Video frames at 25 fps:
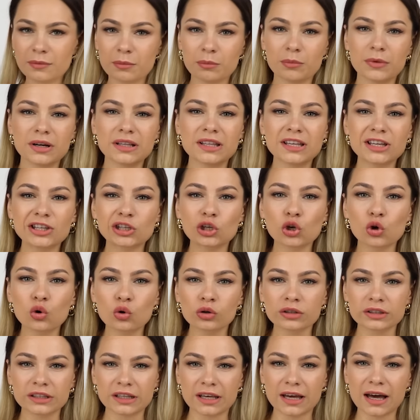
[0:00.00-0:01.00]

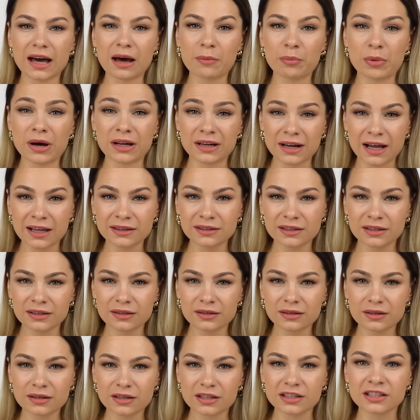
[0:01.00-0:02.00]
Маникюрный аппарат
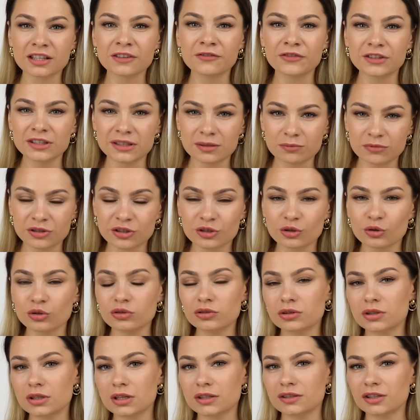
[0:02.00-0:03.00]
за
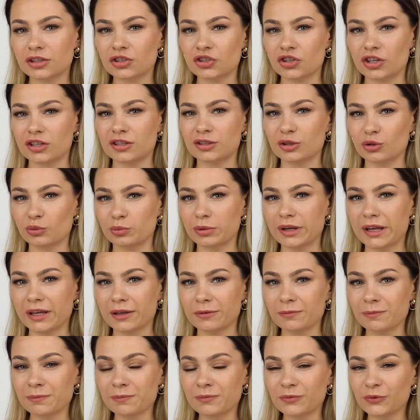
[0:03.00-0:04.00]
836
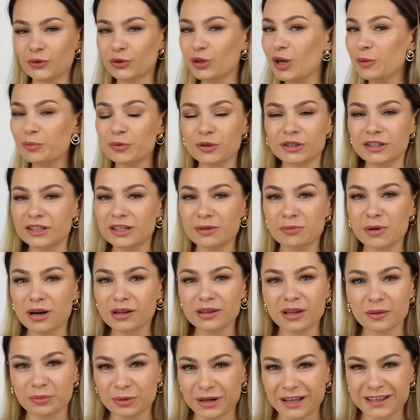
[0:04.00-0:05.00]
рублей. Но я просто не
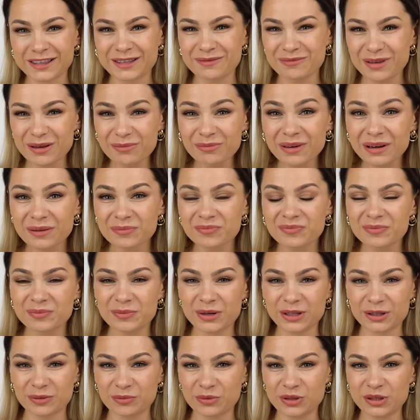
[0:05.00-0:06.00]
могла пройти мимо,
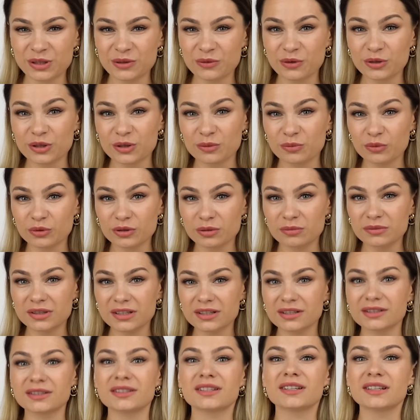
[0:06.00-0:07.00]
поэтому сегодня будем
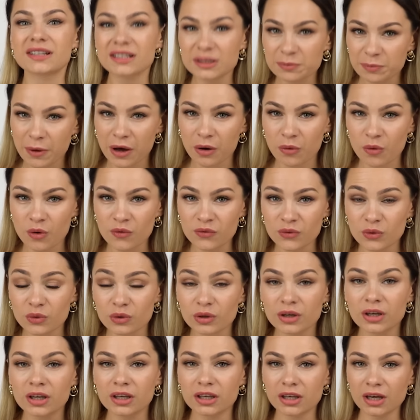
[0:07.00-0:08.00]
делать
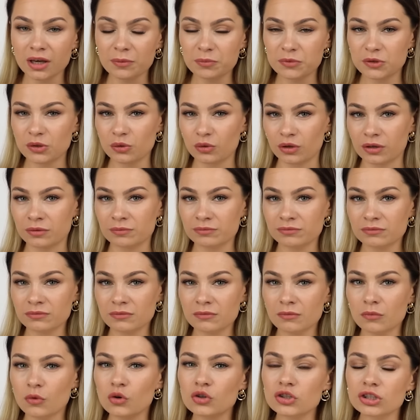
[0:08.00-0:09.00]
распаковку и обзор.
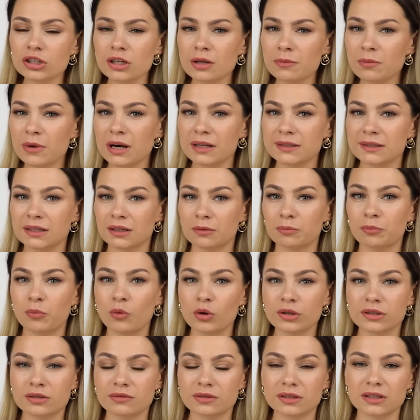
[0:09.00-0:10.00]
Может ли мастер
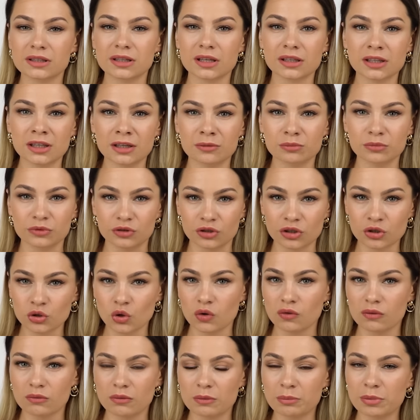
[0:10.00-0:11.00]
пользоваться таким
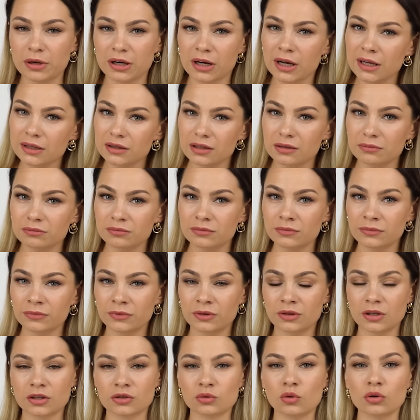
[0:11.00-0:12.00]
дешевым аппаратом,
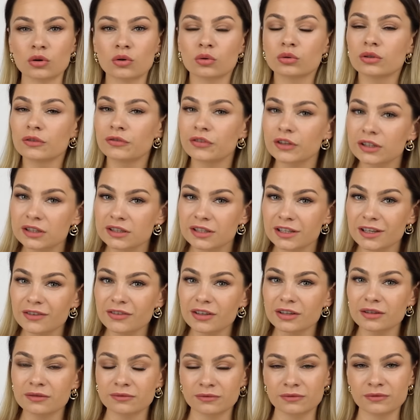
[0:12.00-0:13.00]
насколько он
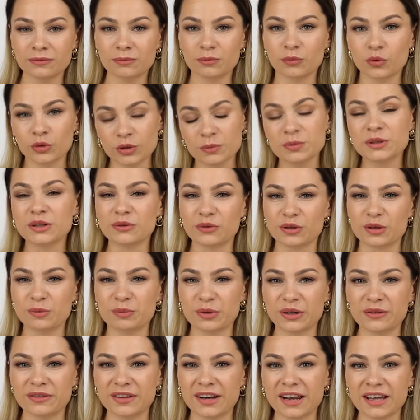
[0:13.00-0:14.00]
эффективен, будем сегодня
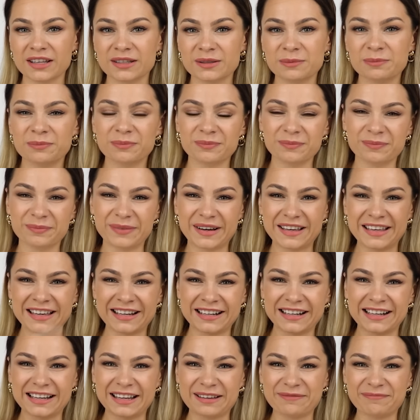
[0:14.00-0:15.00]
проверять.
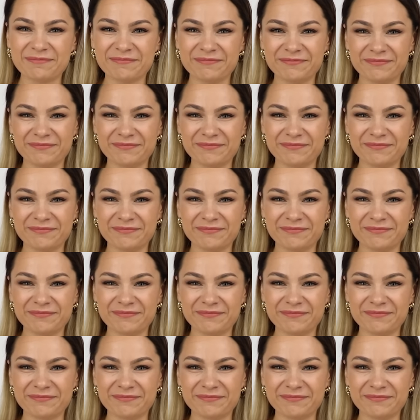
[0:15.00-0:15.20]
Поехали!